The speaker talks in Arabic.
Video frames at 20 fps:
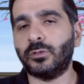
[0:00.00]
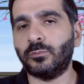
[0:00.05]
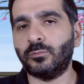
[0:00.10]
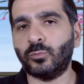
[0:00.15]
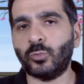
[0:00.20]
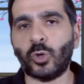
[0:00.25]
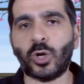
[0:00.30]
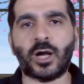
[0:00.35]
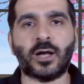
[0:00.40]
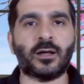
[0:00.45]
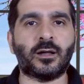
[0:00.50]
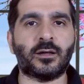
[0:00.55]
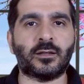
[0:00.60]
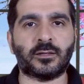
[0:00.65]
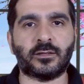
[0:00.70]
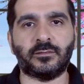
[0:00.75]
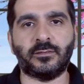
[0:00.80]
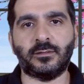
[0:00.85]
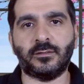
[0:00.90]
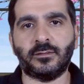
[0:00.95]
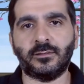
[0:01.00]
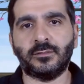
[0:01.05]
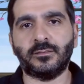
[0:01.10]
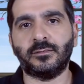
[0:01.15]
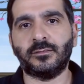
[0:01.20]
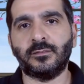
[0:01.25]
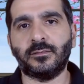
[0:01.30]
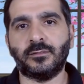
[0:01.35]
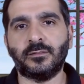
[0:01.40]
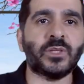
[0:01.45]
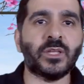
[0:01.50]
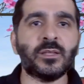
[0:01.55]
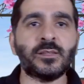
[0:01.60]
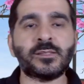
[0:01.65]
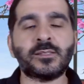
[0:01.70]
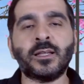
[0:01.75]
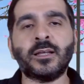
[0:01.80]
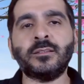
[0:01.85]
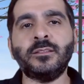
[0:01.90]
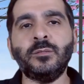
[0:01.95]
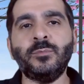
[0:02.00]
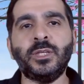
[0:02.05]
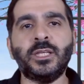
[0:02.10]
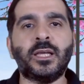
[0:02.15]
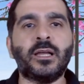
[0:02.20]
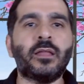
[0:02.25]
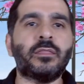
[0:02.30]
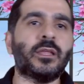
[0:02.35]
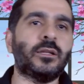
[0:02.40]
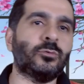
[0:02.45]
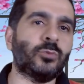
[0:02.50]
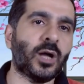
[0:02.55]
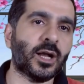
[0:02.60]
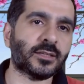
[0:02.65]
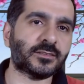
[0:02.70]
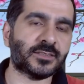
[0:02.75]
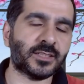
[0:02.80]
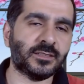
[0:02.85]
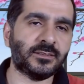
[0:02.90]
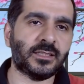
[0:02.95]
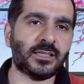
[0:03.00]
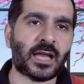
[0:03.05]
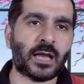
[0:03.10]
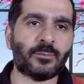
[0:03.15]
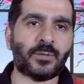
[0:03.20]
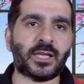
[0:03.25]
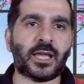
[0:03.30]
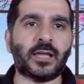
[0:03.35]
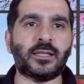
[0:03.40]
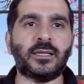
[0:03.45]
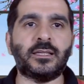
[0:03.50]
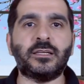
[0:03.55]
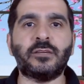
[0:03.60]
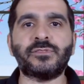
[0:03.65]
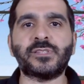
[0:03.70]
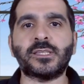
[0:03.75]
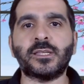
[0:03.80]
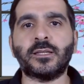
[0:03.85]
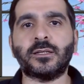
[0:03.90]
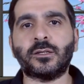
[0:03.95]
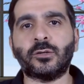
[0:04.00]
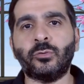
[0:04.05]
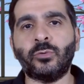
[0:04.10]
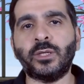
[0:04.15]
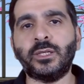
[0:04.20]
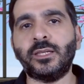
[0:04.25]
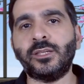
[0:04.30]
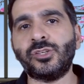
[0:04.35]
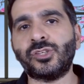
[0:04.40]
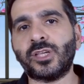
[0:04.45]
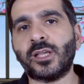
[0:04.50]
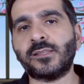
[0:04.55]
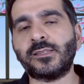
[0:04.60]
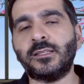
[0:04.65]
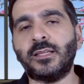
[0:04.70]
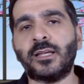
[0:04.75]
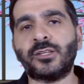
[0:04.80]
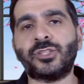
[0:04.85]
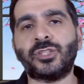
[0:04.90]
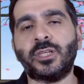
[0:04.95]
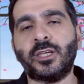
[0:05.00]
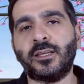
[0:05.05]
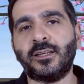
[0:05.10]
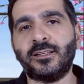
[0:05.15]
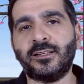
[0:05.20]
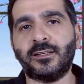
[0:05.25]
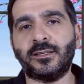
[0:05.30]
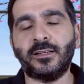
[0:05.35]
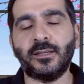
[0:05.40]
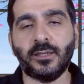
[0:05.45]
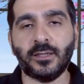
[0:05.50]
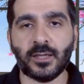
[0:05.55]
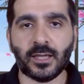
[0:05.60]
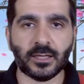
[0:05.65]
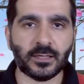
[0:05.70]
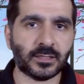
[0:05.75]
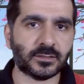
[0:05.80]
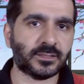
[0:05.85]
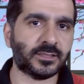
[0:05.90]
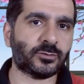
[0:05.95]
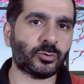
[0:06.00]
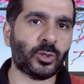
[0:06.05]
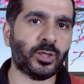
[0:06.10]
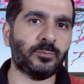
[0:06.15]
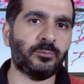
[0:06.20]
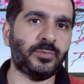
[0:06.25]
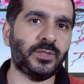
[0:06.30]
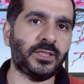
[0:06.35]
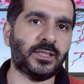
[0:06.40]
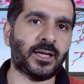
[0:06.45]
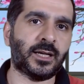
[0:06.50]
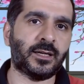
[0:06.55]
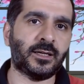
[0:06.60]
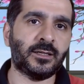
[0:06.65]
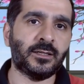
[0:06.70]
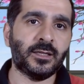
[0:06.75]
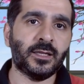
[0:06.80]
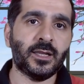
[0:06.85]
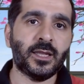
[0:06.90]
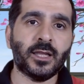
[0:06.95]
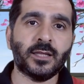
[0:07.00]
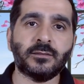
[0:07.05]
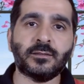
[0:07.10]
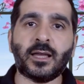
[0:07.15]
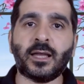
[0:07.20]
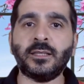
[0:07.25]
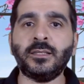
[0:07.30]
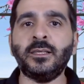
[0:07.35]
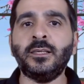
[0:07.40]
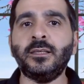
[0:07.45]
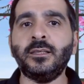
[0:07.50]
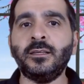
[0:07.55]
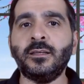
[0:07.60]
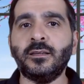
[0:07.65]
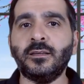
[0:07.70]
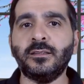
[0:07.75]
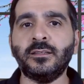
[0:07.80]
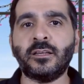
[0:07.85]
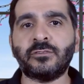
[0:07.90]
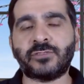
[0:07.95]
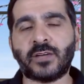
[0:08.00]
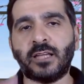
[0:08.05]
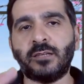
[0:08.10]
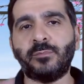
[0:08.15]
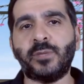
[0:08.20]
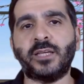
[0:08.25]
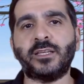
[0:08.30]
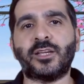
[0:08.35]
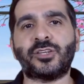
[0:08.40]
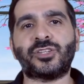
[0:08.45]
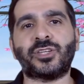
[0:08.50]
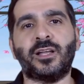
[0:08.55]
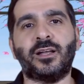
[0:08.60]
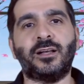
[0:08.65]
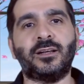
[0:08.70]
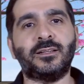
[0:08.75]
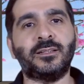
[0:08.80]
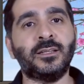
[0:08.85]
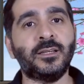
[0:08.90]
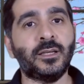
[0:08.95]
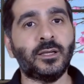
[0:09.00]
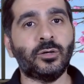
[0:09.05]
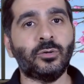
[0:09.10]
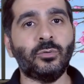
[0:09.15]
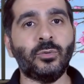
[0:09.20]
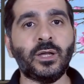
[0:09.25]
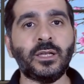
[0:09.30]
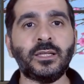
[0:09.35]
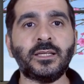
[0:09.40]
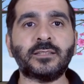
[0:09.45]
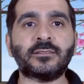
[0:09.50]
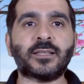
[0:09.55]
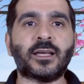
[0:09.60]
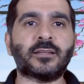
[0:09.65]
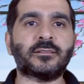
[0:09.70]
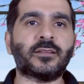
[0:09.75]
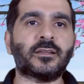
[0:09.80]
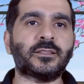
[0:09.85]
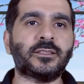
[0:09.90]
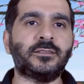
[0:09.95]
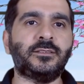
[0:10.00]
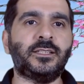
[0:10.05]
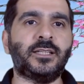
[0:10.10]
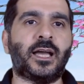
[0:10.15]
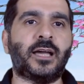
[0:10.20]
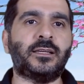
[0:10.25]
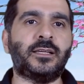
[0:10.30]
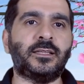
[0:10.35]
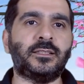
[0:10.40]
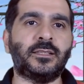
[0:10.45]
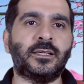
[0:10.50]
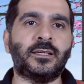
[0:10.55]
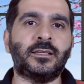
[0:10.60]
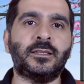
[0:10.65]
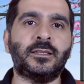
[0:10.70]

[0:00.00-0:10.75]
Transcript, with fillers: مؤخرا استخدمي هذا الوقت للعمل على نفسك ولإنجاز الأشياء التي تحبينها دعيه يفعل ما يشاء ولا تعترضي عليه